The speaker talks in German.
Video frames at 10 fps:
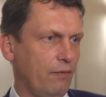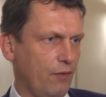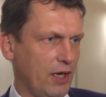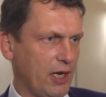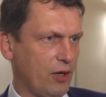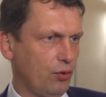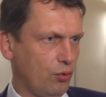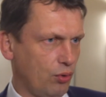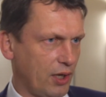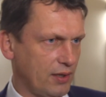wehren
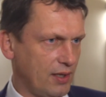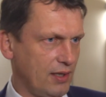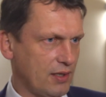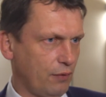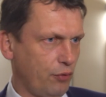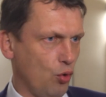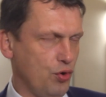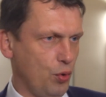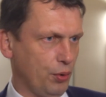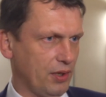oder diese für
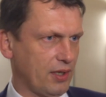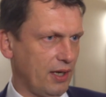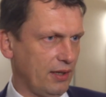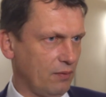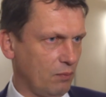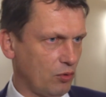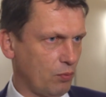unnötig halten.